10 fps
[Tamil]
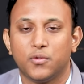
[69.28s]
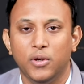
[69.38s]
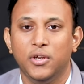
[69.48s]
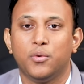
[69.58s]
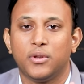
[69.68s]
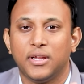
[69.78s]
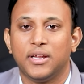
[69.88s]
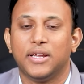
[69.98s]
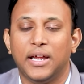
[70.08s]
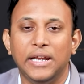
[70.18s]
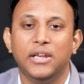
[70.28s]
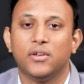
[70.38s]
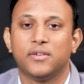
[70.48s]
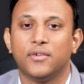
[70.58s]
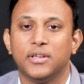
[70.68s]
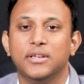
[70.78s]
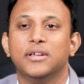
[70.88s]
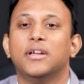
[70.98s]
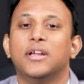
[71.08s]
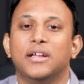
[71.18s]
சொல்லிக் கொடுத்த அந்த ஐடியாஸை
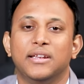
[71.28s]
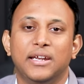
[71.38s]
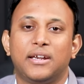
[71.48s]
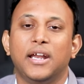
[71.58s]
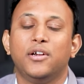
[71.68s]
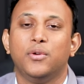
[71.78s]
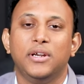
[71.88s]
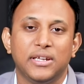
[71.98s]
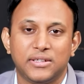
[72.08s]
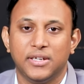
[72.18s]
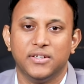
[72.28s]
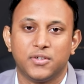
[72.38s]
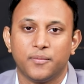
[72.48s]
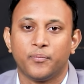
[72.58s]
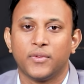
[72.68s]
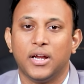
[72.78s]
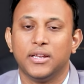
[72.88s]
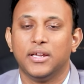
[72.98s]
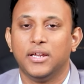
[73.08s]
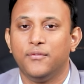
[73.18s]
வந்து தே ட்ரை டு இன்டர்சேஞ்ச்
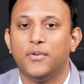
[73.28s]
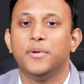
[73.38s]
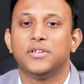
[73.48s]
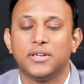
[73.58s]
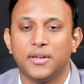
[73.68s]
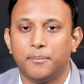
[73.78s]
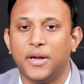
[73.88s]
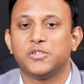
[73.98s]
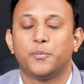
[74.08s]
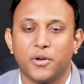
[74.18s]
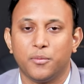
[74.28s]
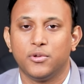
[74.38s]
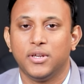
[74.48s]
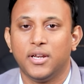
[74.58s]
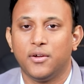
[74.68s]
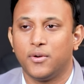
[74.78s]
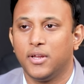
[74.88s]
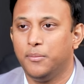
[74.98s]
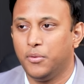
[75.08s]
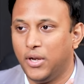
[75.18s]
அந்த இன்ஃபர்மேஷனை பாஸ் பண்ணும்போது என்ன
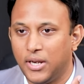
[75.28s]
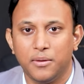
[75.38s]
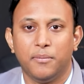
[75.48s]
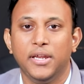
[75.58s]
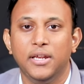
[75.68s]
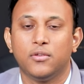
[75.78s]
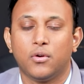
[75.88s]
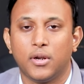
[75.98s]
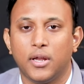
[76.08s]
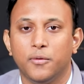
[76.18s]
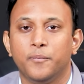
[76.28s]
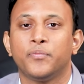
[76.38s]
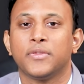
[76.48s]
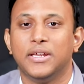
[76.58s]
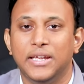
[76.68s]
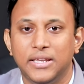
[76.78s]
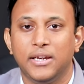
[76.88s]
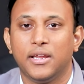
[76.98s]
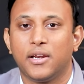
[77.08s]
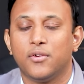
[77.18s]
ஆகுனா இப்போ எனக்கு பையன் தோணினாலும்
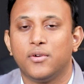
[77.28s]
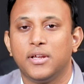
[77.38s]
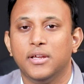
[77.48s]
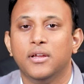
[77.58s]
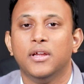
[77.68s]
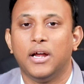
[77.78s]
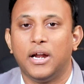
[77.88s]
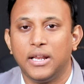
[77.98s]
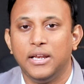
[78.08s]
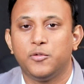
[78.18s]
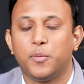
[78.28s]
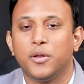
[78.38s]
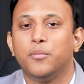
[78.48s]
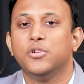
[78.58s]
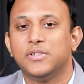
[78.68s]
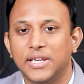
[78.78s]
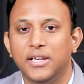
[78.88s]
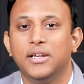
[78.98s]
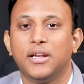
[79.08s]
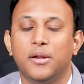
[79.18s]
எதிர்க்க இருக்கவருக்கு அனலைஸ் பண்ணும்போது
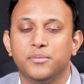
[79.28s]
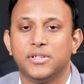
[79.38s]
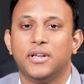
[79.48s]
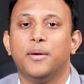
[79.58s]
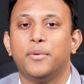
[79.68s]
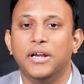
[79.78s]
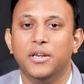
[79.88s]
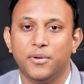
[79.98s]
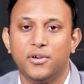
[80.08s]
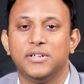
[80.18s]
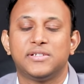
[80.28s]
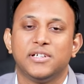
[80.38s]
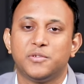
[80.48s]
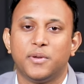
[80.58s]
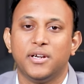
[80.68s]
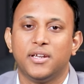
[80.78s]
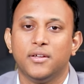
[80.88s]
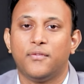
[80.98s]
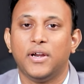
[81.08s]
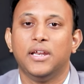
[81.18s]
செல்லுன்னு காமிச்சதுன்னா அப்போ ரெண்டு பேரும் டிஸ்கஸ்
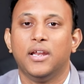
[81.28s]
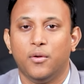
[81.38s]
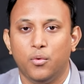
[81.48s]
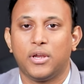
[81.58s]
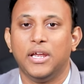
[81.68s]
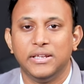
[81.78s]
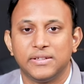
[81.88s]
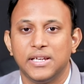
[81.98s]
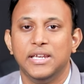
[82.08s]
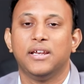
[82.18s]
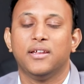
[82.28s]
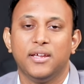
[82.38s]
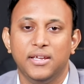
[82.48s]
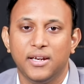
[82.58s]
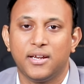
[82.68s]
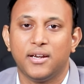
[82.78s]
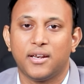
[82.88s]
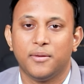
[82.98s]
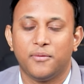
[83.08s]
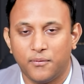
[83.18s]
பண்ணிவிட்டு ஃபைனலாக ஓகே இது செல்லிங்கில் தான்
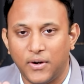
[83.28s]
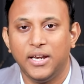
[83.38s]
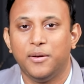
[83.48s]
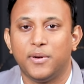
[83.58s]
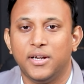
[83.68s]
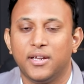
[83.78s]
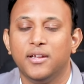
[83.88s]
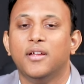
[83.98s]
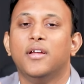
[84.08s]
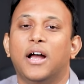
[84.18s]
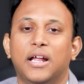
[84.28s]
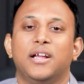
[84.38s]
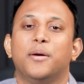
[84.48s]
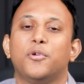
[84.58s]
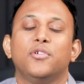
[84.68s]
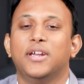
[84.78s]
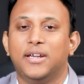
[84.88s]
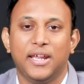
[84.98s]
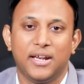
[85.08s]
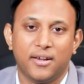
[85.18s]
இருக்குன்றத ஃபைனல் பண்ணிவிட்டு அதுக்கப்புறம் தே
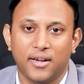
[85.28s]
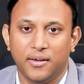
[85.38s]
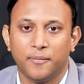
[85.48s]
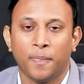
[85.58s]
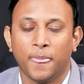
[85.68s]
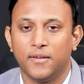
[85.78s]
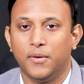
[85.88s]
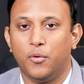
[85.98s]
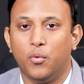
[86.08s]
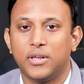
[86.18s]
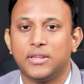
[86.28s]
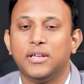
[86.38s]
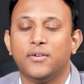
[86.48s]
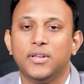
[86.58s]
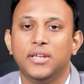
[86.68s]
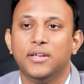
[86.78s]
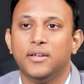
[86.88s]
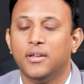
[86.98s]
டேக் அ ட்ரேட் இப்போ ஒருத்தர் வந்து